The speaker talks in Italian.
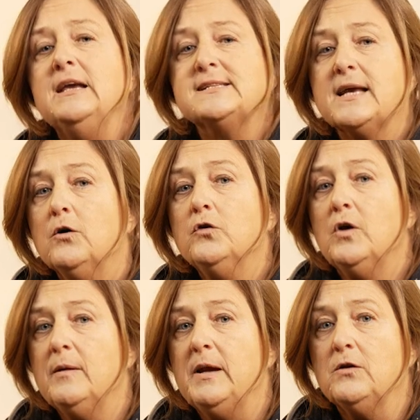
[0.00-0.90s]
Il
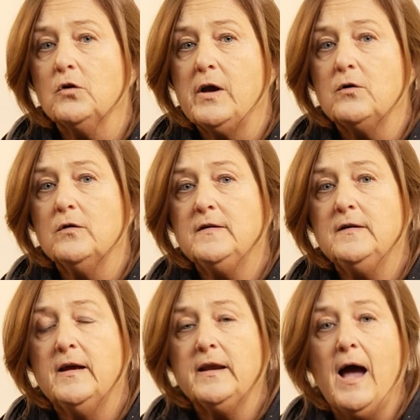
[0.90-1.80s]
secondo elemento che
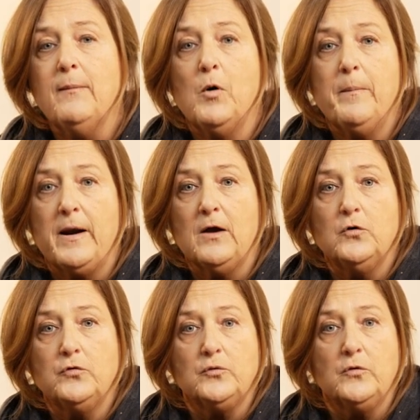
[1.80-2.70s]
consideriamo per la
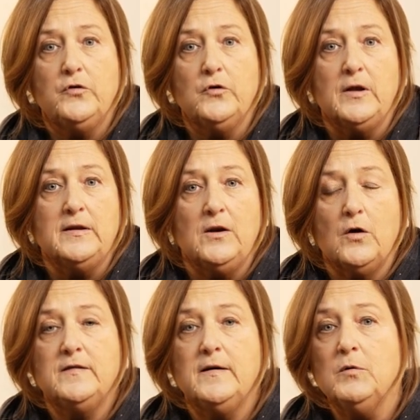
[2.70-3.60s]
costruzione dei
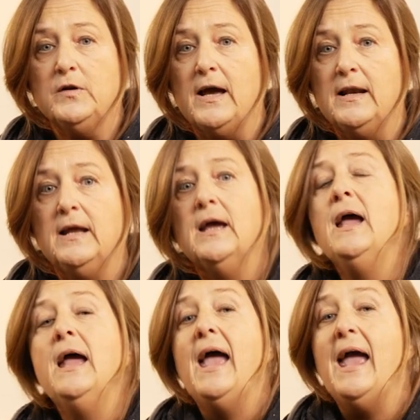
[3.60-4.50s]
nostri modelli
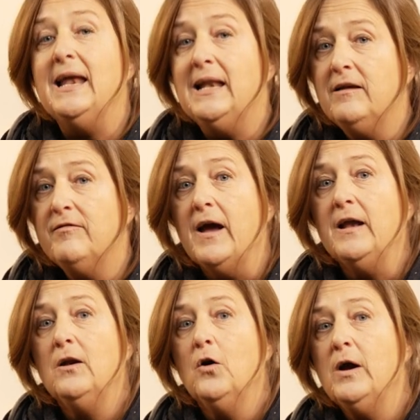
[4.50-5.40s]
è il
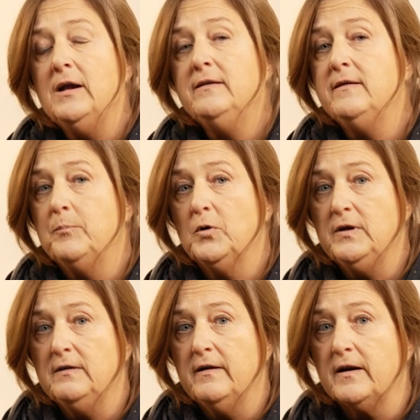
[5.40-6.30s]
livello e il tipo
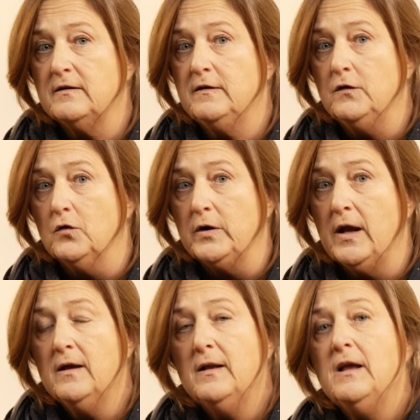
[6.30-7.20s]
di
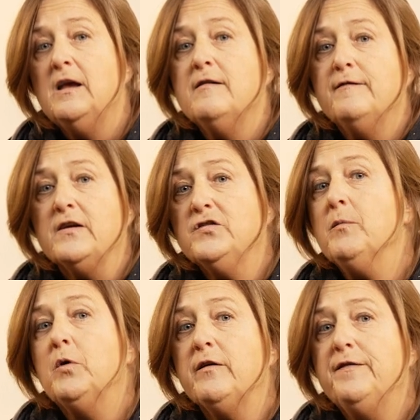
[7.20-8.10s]
interazione.
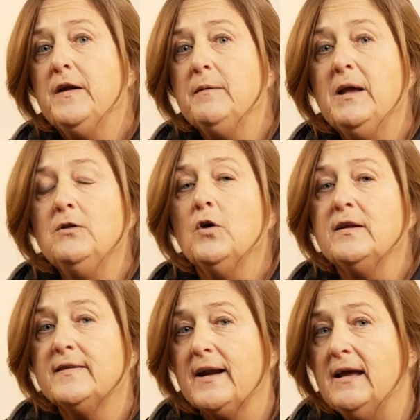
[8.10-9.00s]
Facciamo riferimento
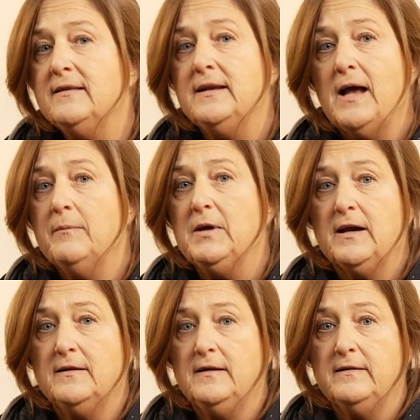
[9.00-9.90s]
a tre
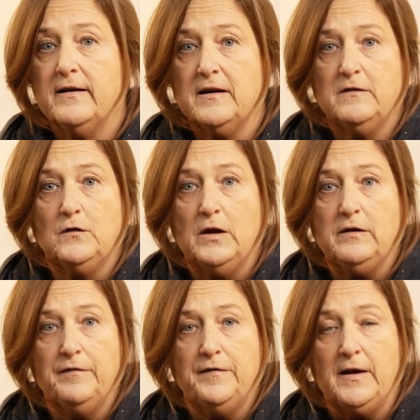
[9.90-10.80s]
dinamiche di interazione
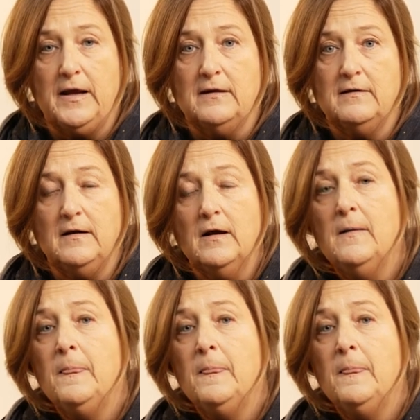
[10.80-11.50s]
differenti.